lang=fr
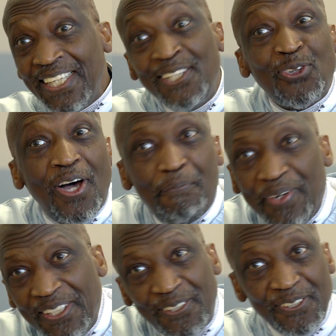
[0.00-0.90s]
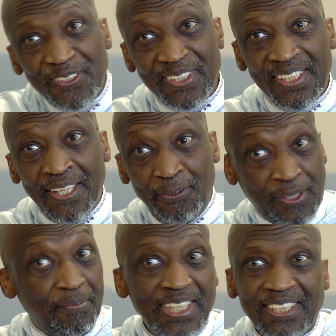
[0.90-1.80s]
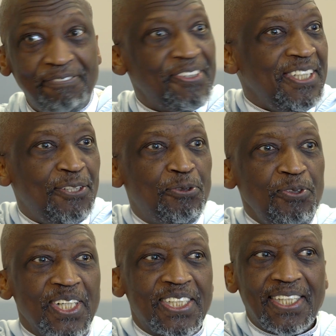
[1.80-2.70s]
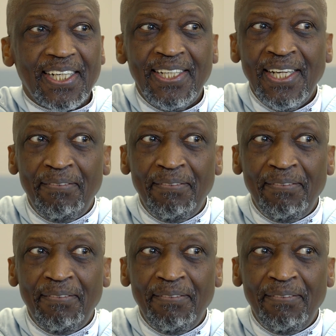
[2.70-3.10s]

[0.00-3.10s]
Ils ont appris une chose. Notamment les enfants, ils jouent, etc.